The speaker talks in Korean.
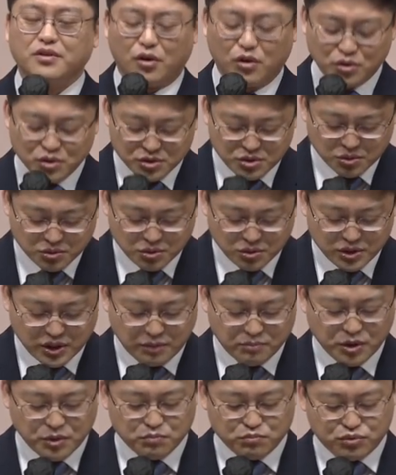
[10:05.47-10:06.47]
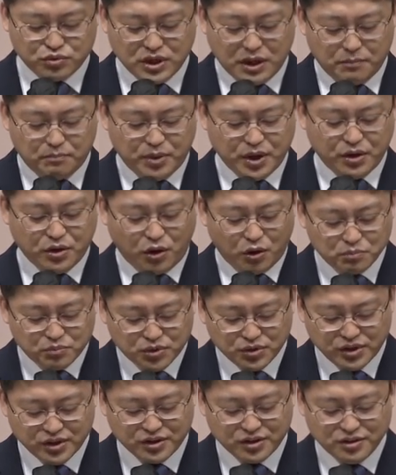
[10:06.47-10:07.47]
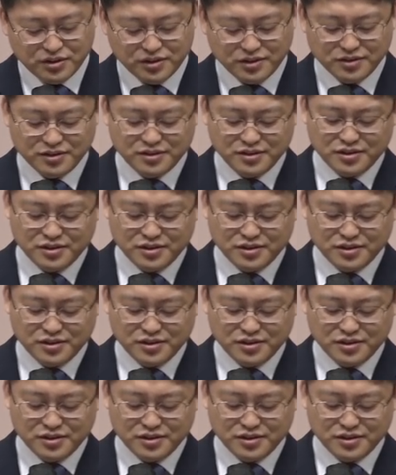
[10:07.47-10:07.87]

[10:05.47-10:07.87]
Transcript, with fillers: 어느 정도냐면 문 앞에 엎드려